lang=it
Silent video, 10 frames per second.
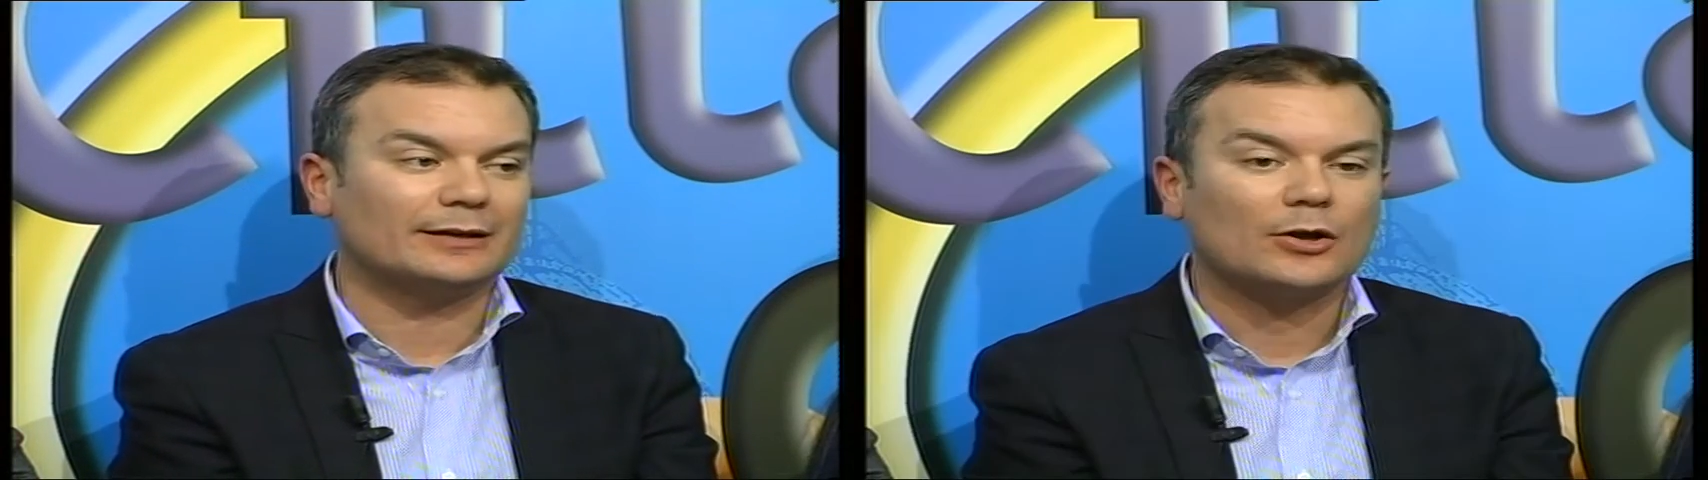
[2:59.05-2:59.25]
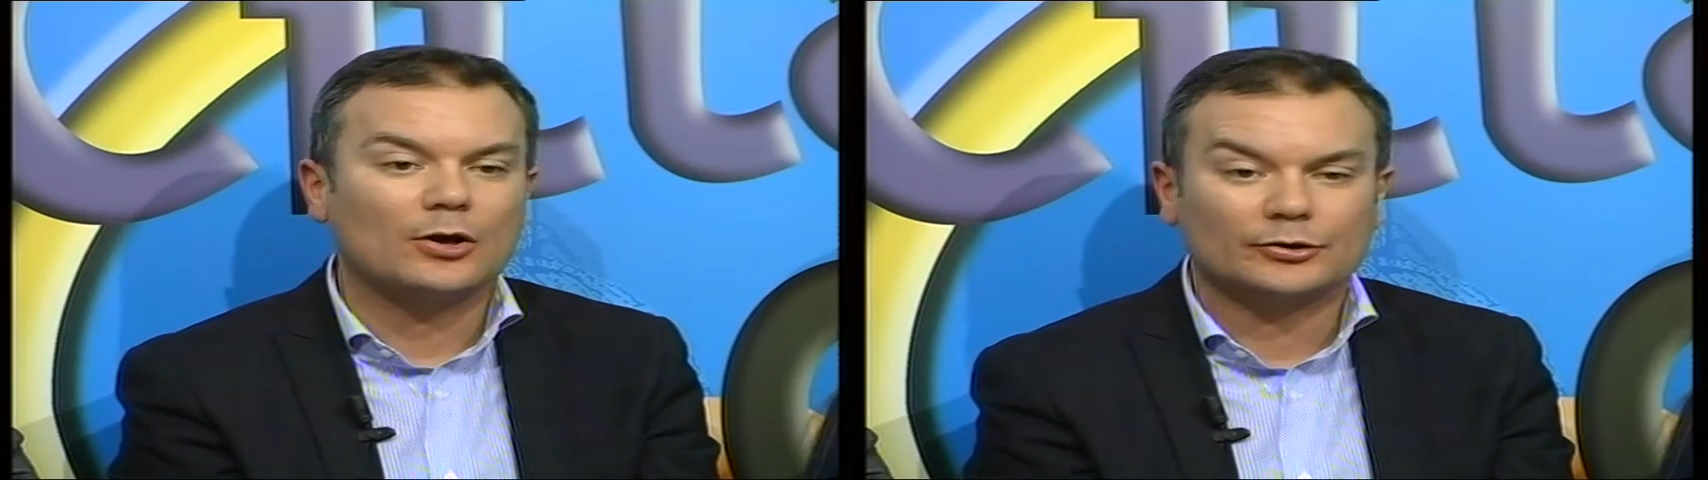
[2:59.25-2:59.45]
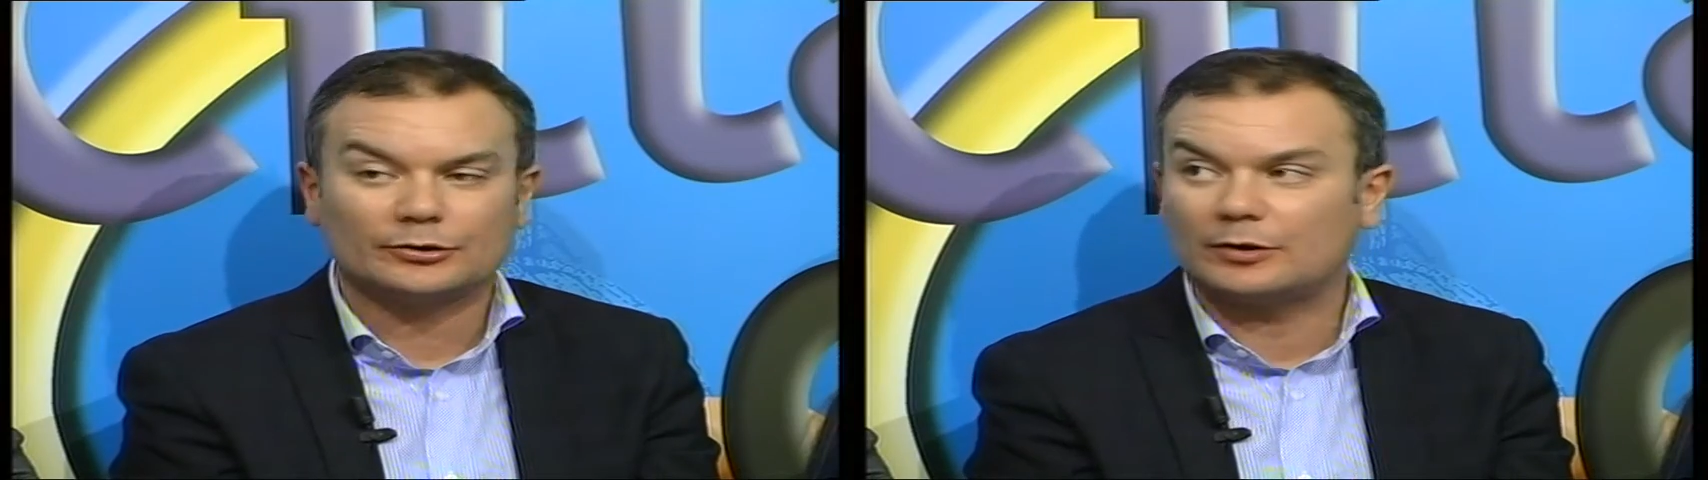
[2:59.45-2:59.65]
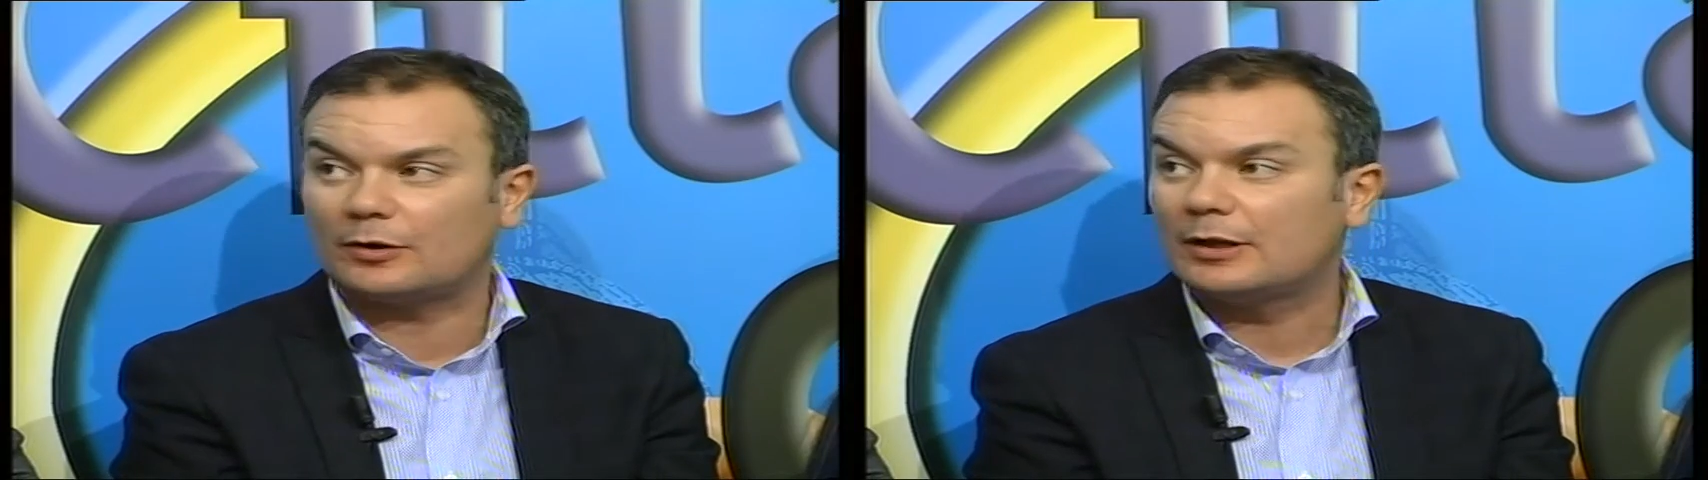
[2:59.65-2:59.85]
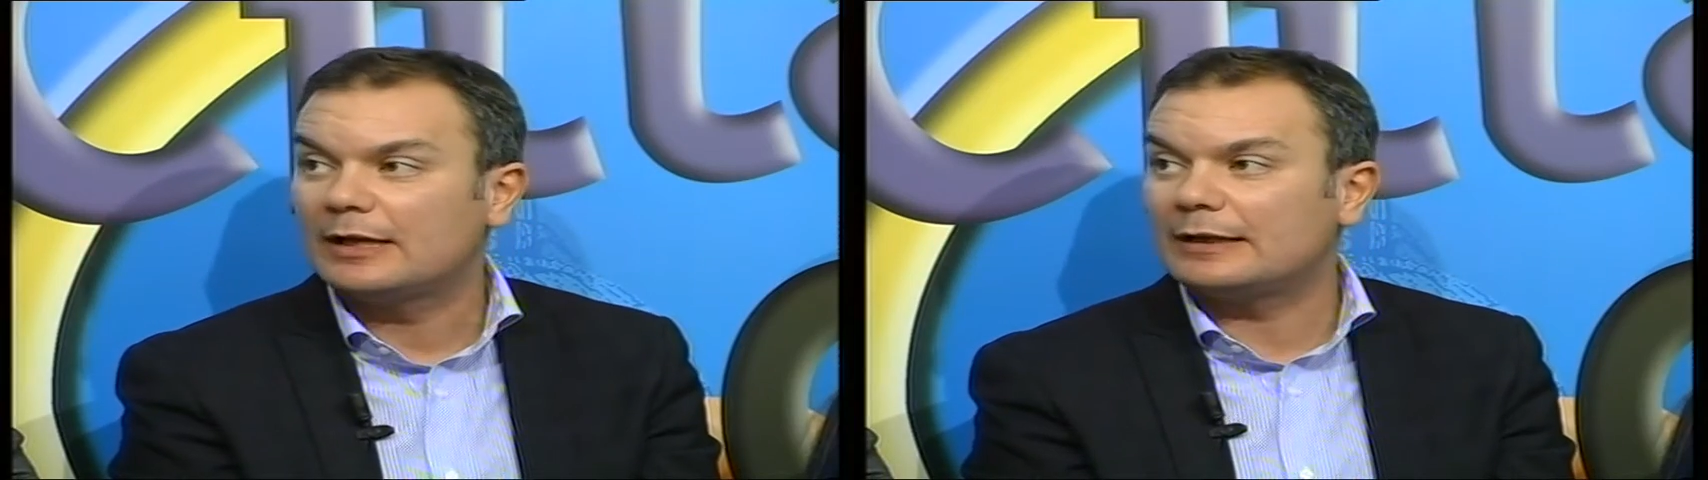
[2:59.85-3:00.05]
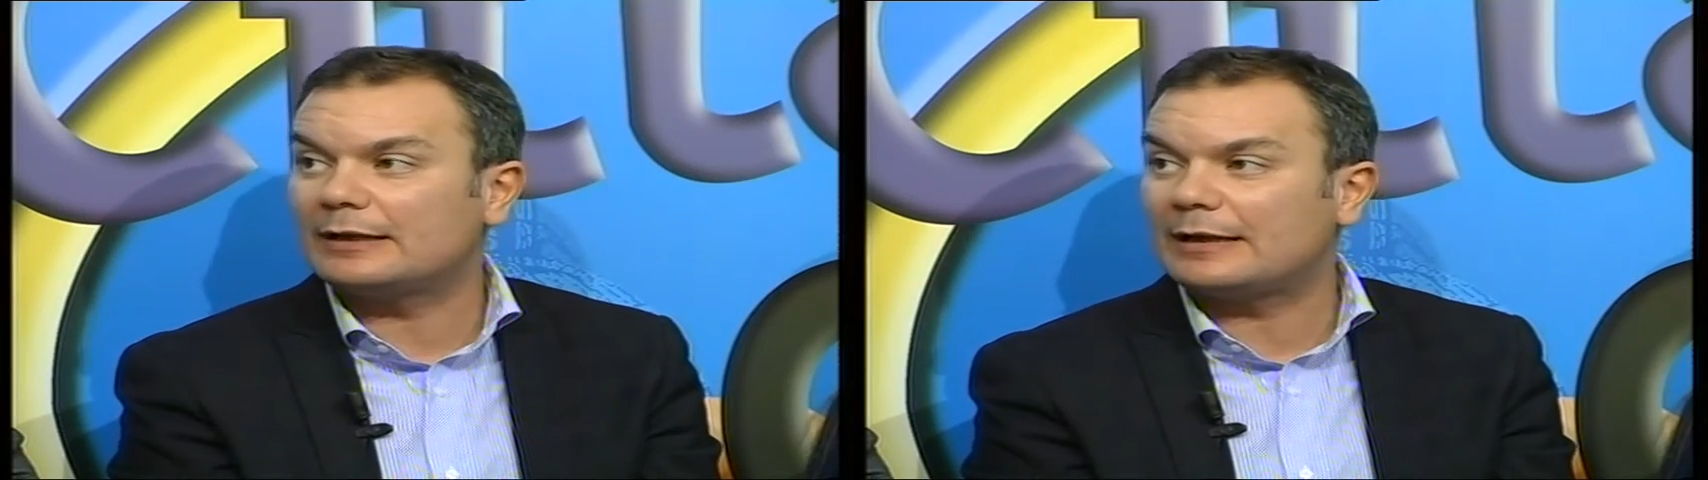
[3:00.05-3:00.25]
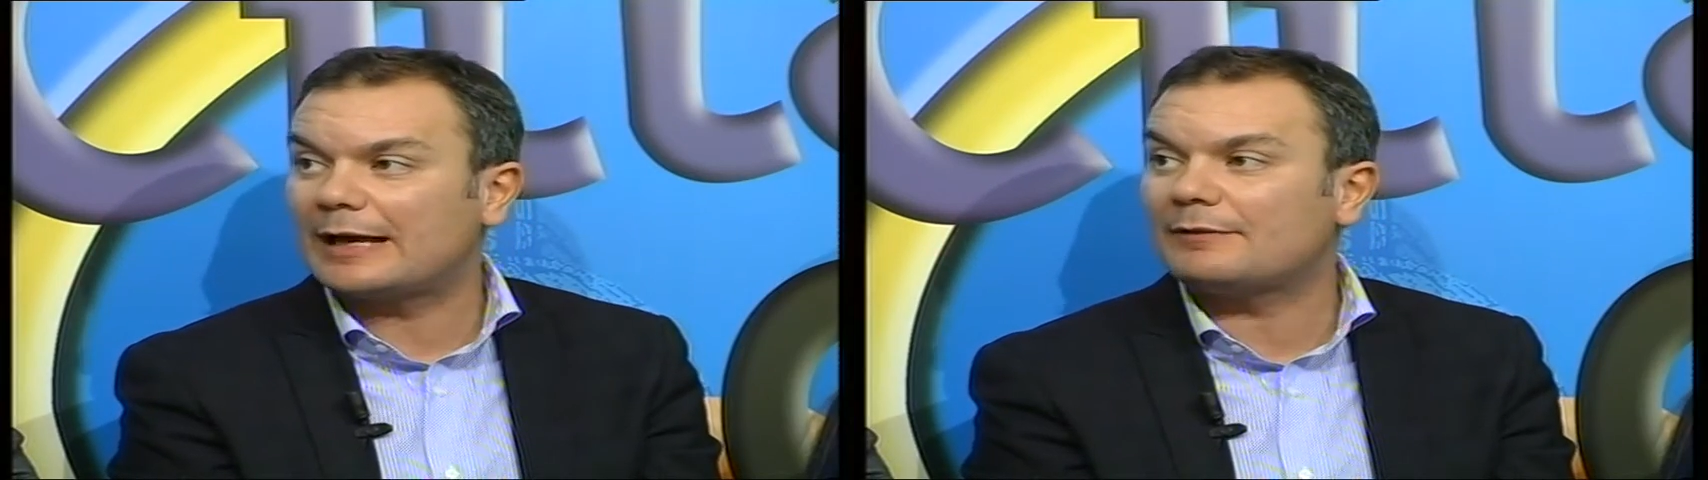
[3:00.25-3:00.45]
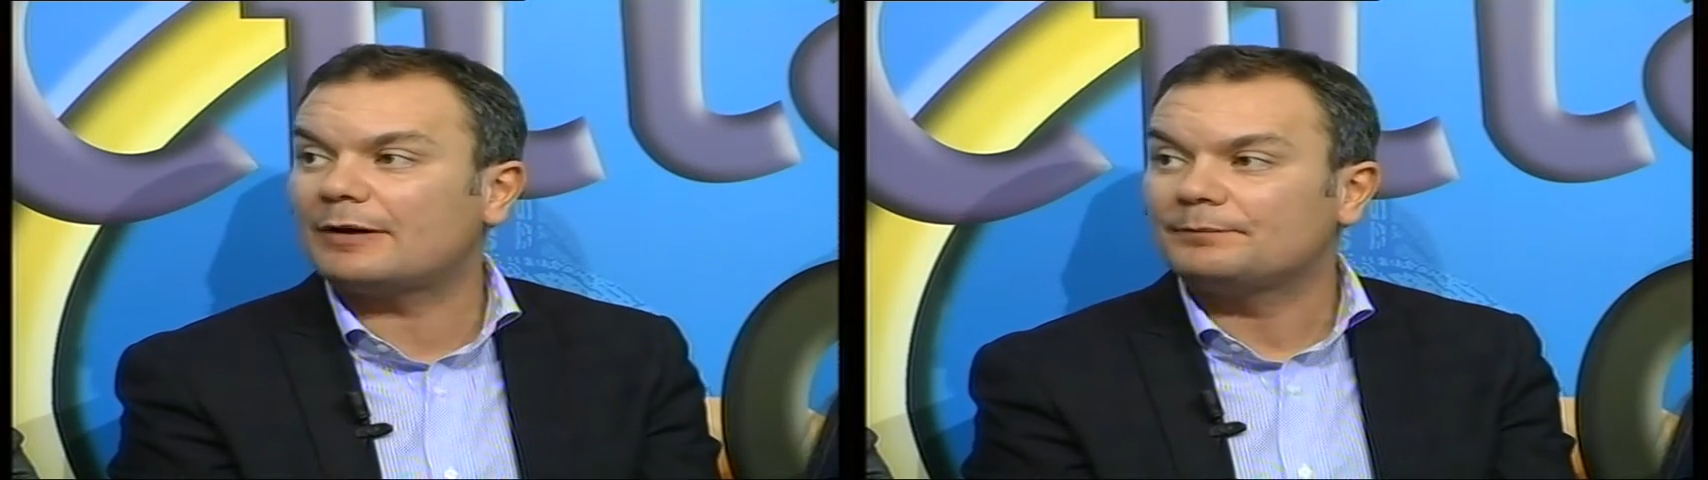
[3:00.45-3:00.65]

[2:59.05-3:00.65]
riordino in chiave